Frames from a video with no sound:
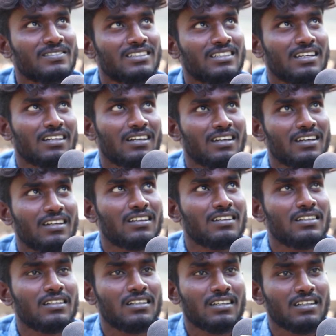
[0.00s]
நீங்கள் யார்
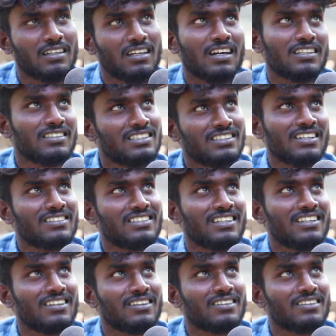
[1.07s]
ரசிகர் நான் அஜித் ரசிகர்